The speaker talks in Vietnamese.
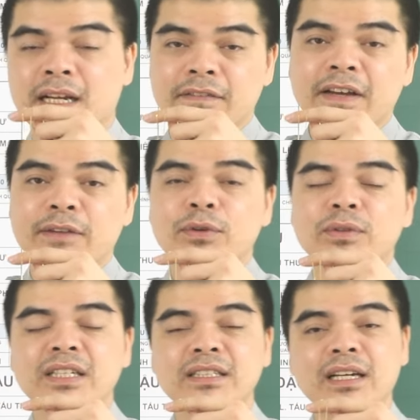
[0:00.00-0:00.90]
Cái Vạn Phúc
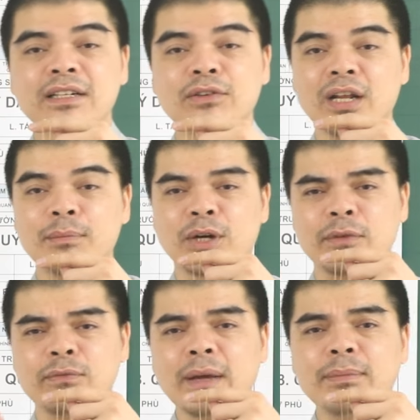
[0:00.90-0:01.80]
Tri Nhân nó là một
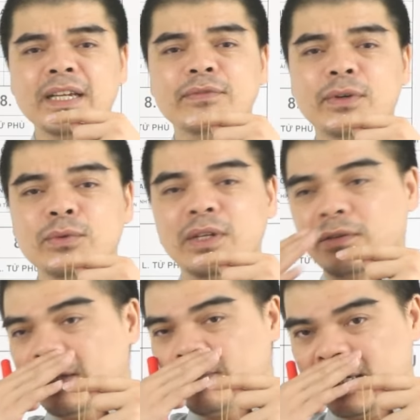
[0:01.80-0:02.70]
cái pháp khí phong thủy của
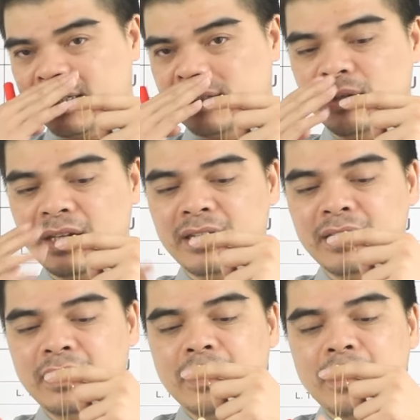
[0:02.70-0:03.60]
nhà Phật, đúng không
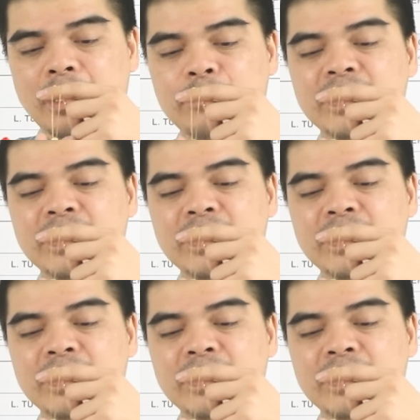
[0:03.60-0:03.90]
ạ?